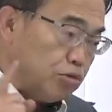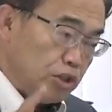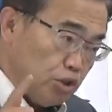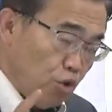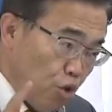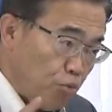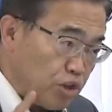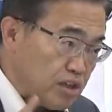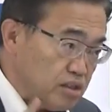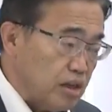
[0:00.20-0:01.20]
国の方
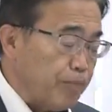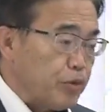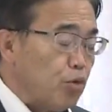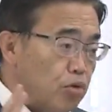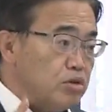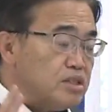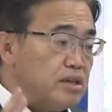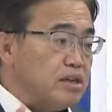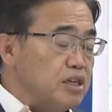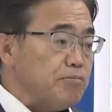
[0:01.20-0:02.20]
もですね、統一
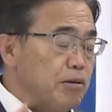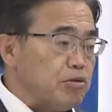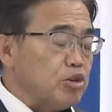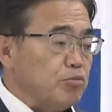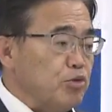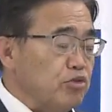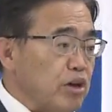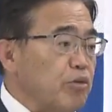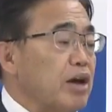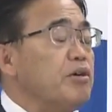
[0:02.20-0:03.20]
的に
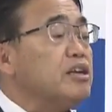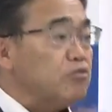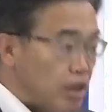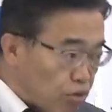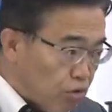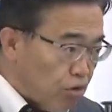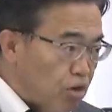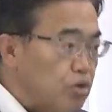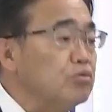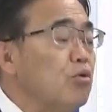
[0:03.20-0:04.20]
パブリックビューイングはやめてくれと
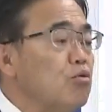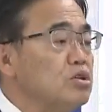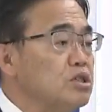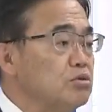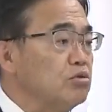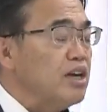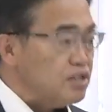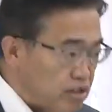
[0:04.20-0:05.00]
いう方針を出